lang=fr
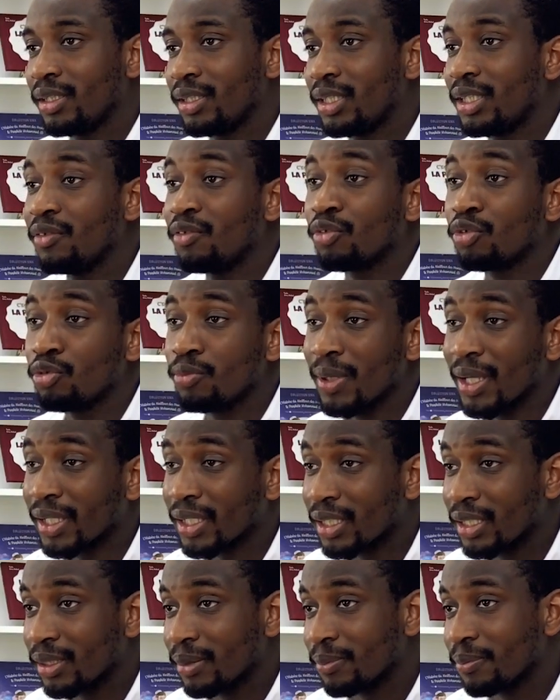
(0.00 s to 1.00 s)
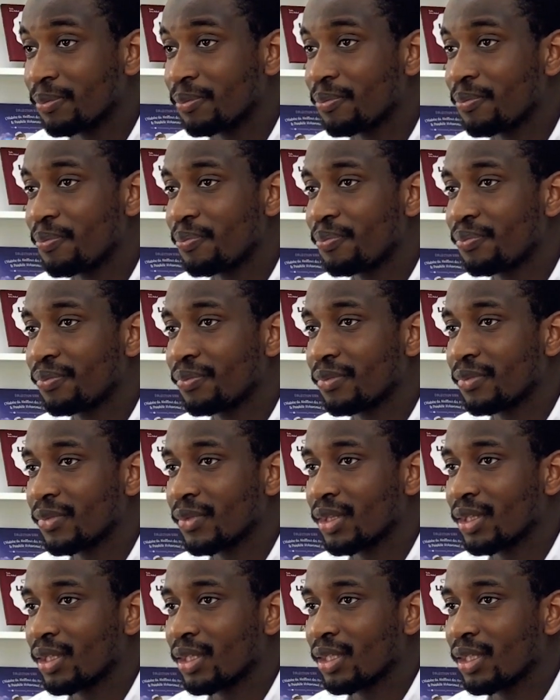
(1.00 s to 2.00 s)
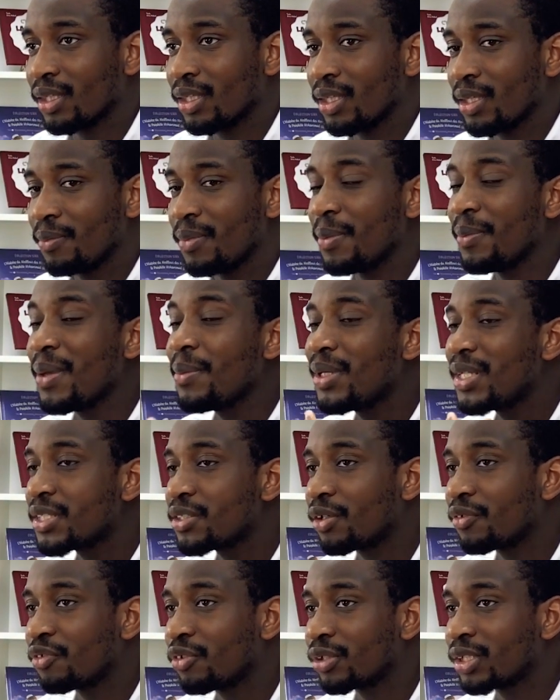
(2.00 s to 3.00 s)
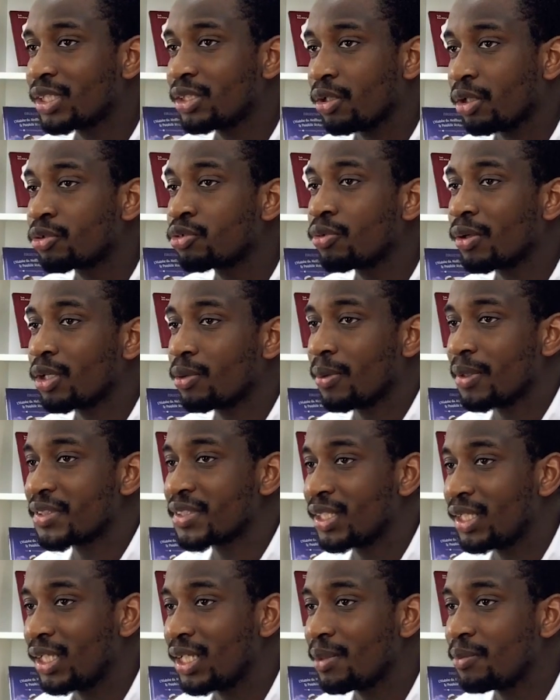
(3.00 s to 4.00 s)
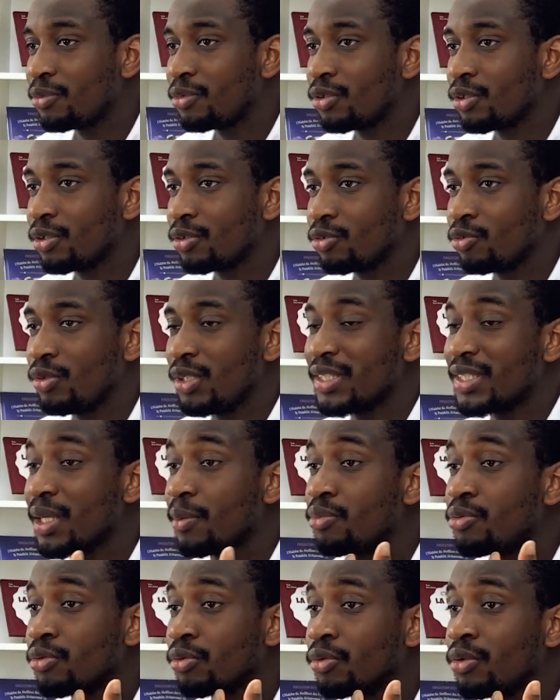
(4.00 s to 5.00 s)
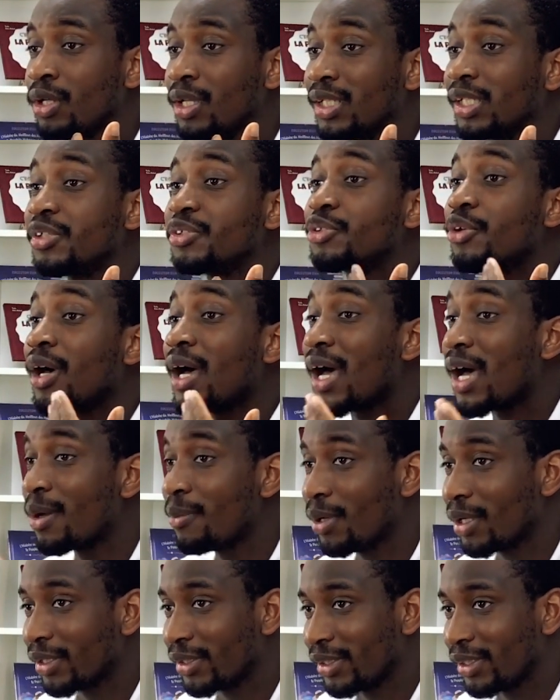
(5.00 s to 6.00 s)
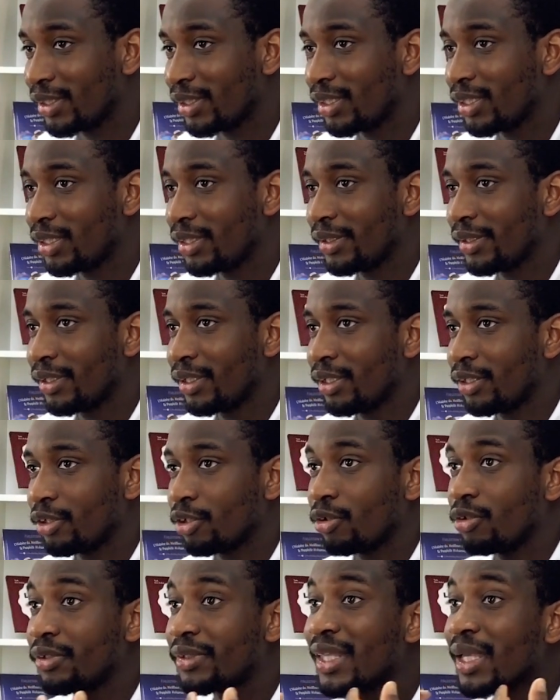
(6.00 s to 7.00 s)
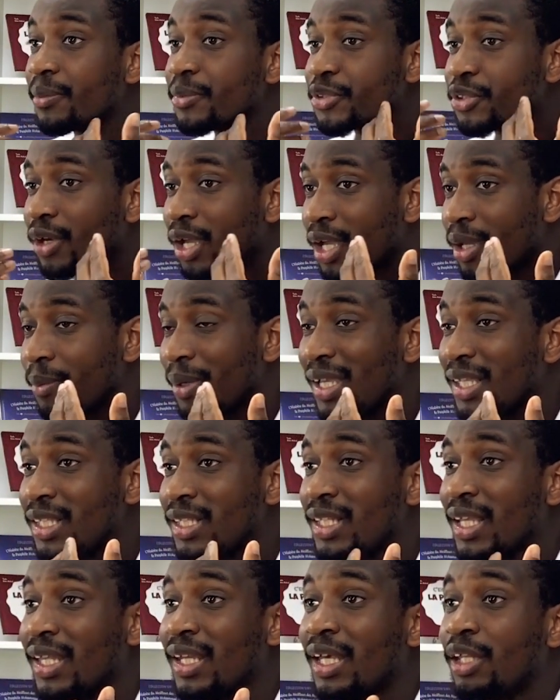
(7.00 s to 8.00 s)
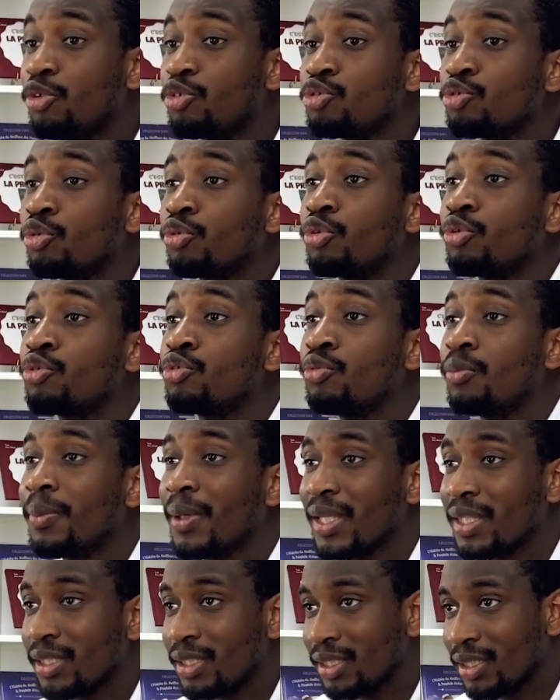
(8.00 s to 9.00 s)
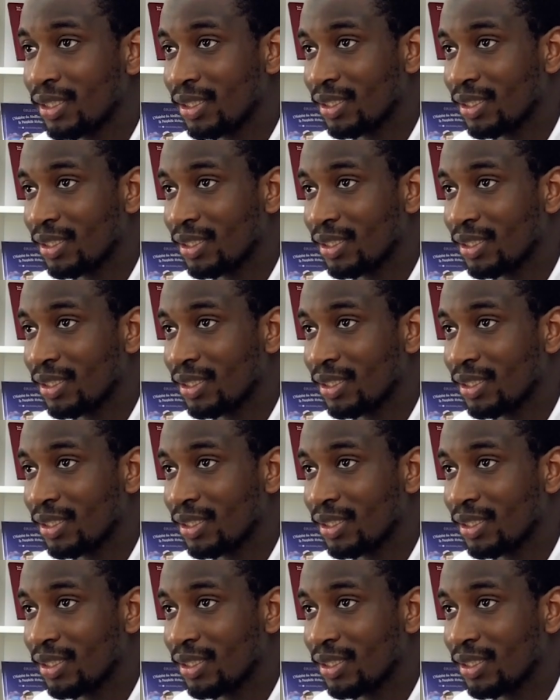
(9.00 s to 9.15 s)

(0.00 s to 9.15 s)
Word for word: qui vont nous marquer. Mais même les enfants qui ont entouré le prophète nous les appelons les Sahabs. Dans le terme sahaba, il y a la notion de compagnie.